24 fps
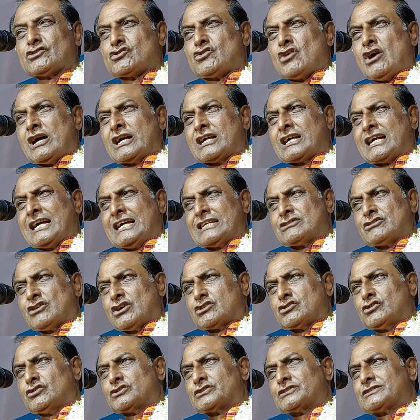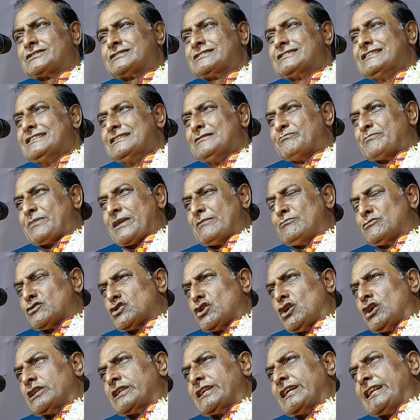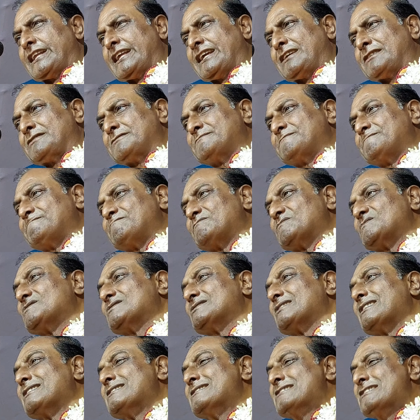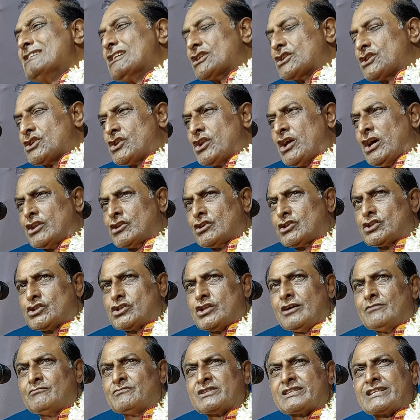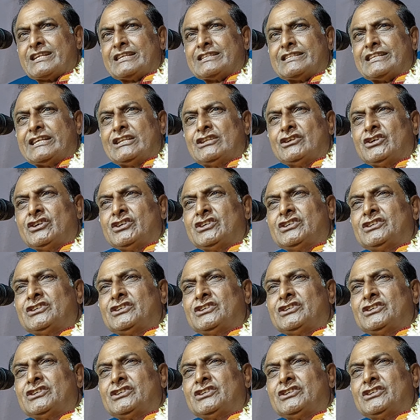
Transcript: গঙ্গা যখন প্রেম ধনে নেই নরোত্তমকে দিল